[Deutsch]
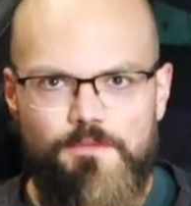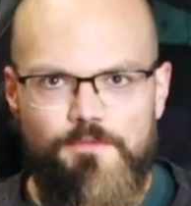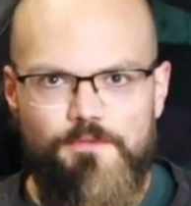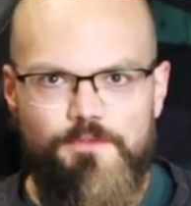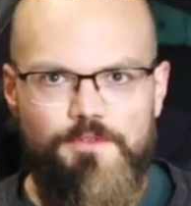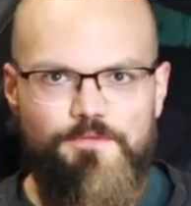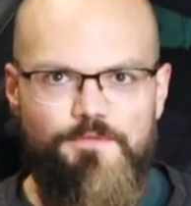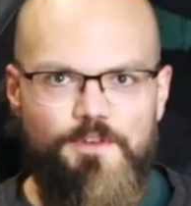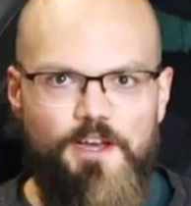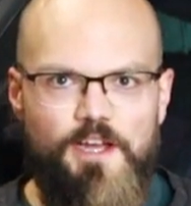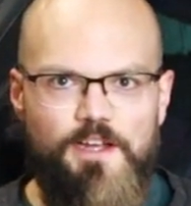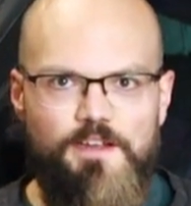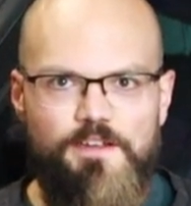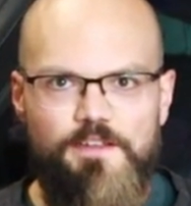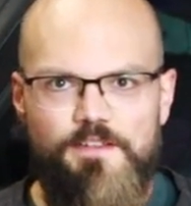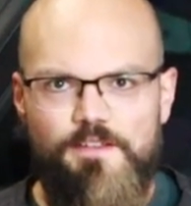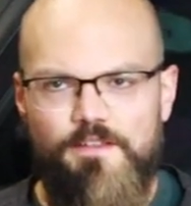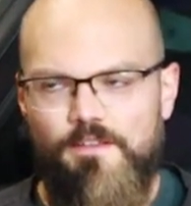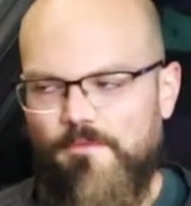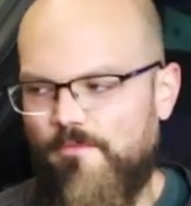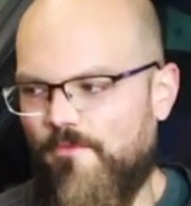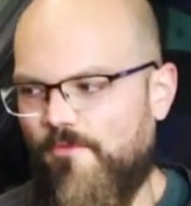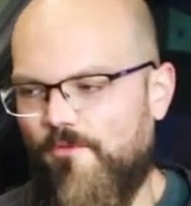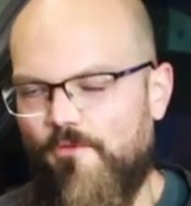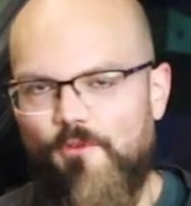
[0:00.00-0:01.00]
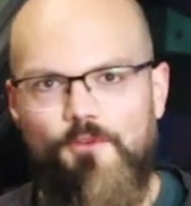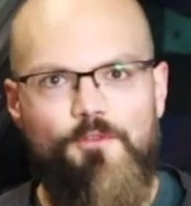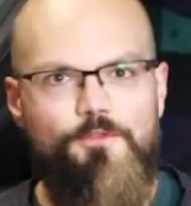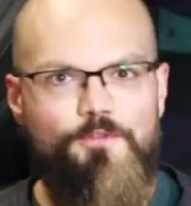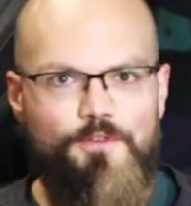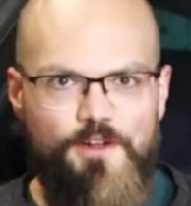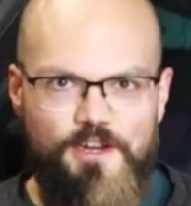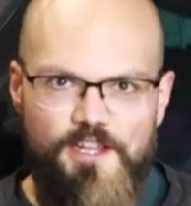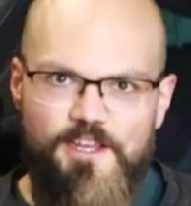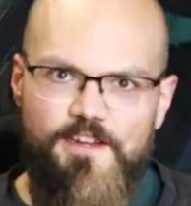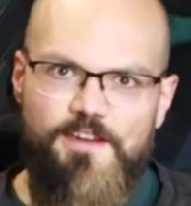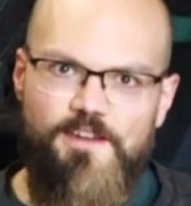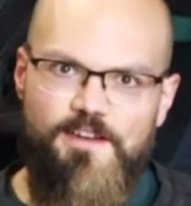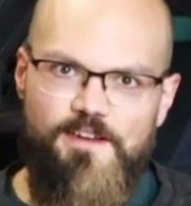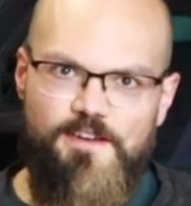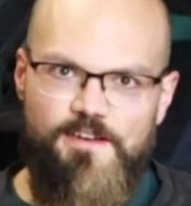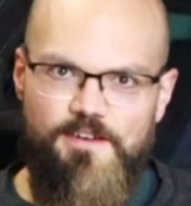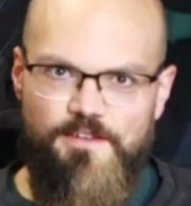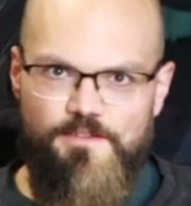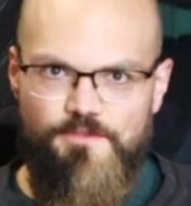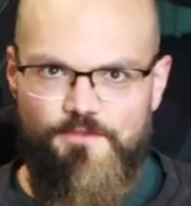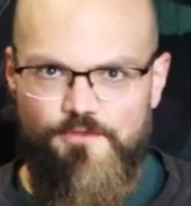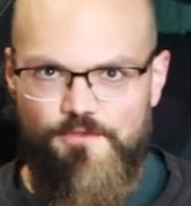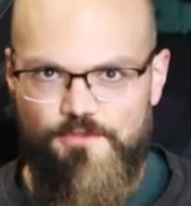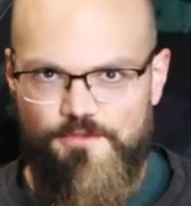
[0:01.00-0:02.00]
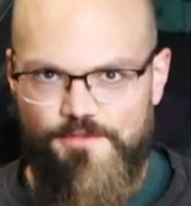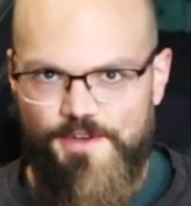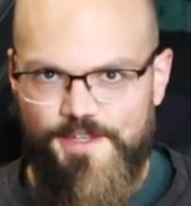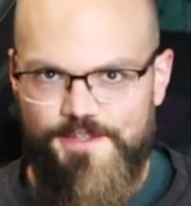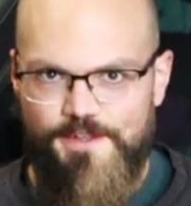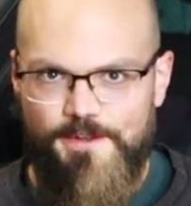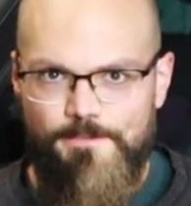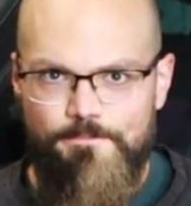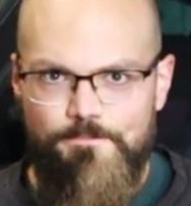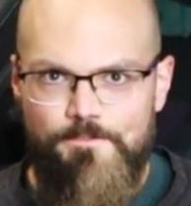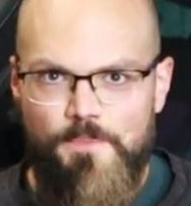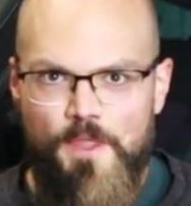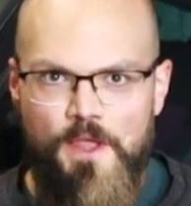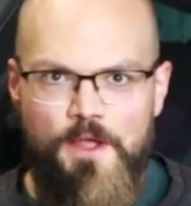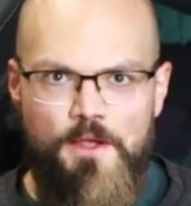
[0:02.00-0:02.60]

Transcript: Und die Frage ist, wo verliert er denn das Kühlwasser?